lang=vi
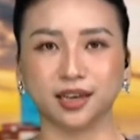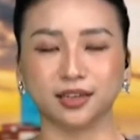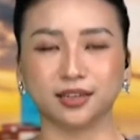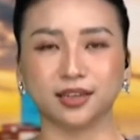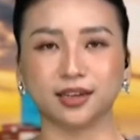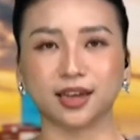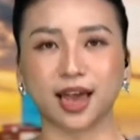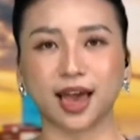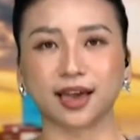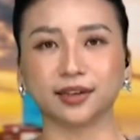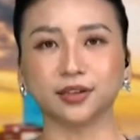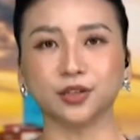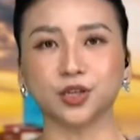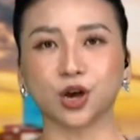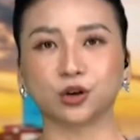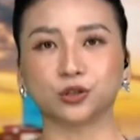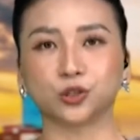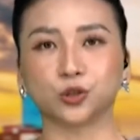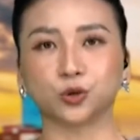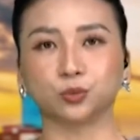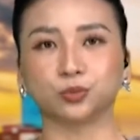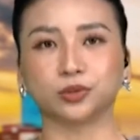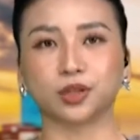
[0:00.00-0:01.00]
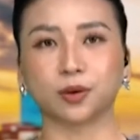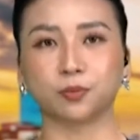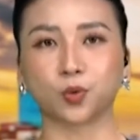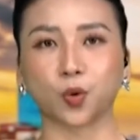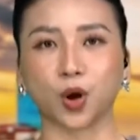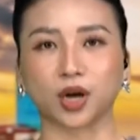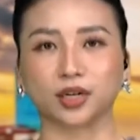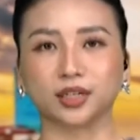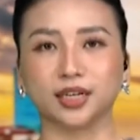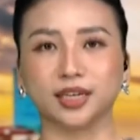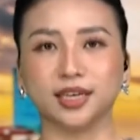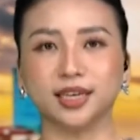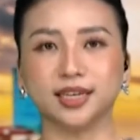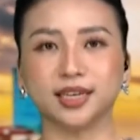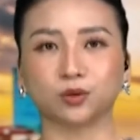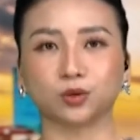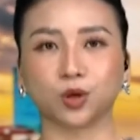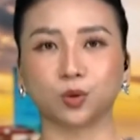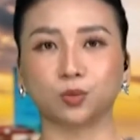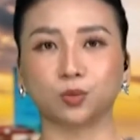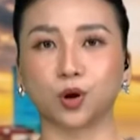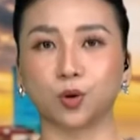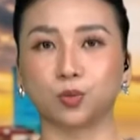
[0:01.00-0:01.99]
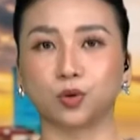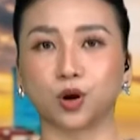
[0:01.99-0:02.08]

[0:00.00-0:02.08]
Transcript: Dự án do Trung tâm Quản lý Giao thông